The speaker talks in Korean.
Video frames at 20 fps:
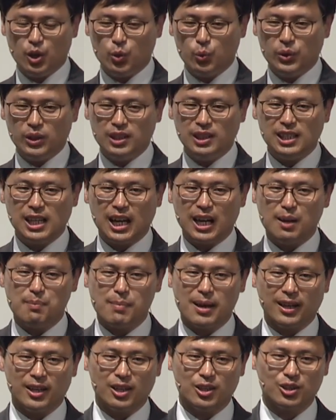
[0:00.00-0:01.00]
위를 향한
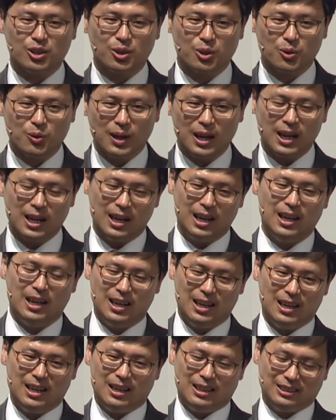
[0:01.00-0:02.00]
방향성과
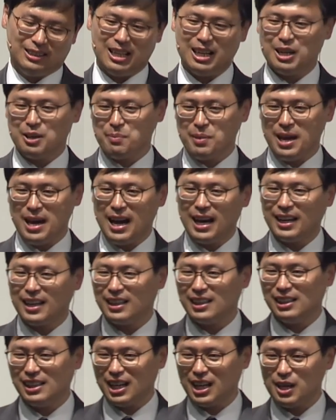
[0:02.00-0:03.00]
그 다음에
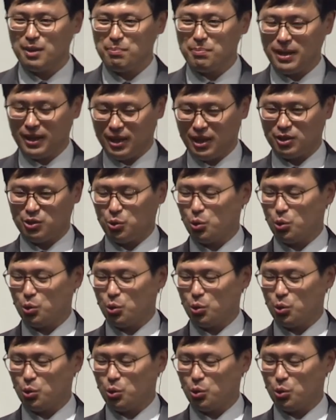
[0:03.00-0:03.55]
아래를 향한 방향성.